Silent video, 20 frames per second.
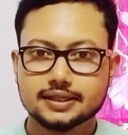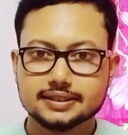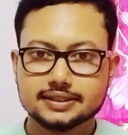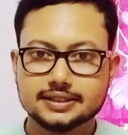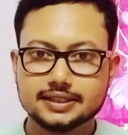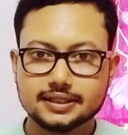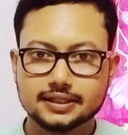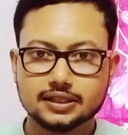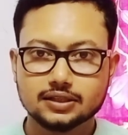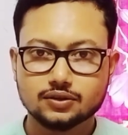
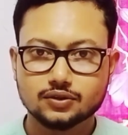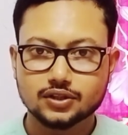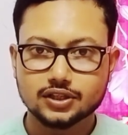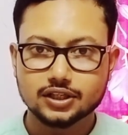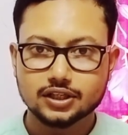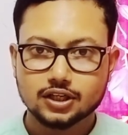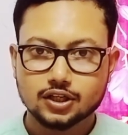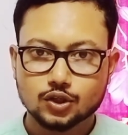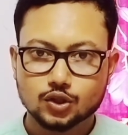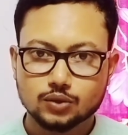যেটাতে করে
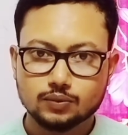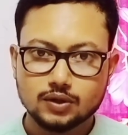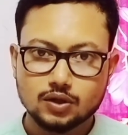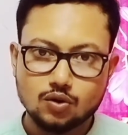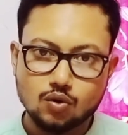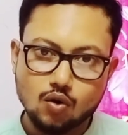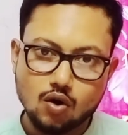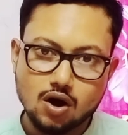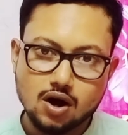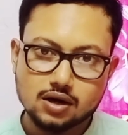তুমি
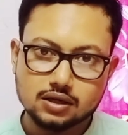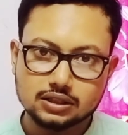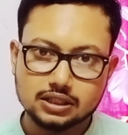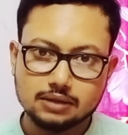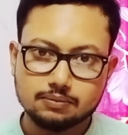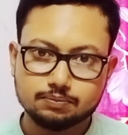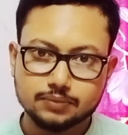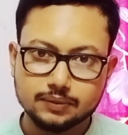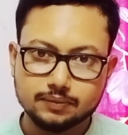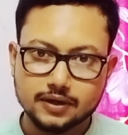লং
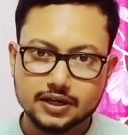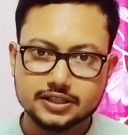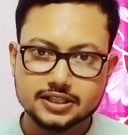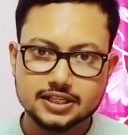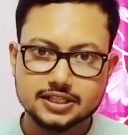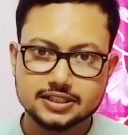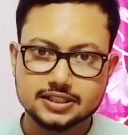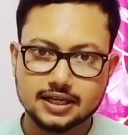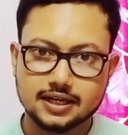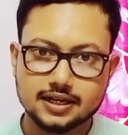টার্ম
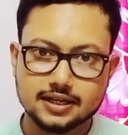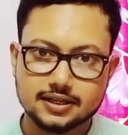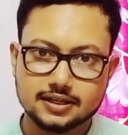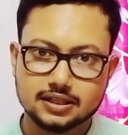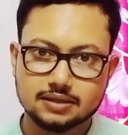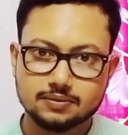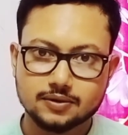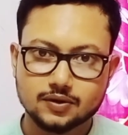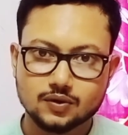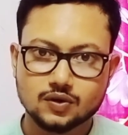প্রিপারেশান চালিয়ে
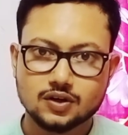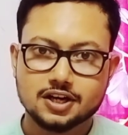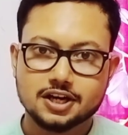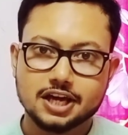যেতে পারো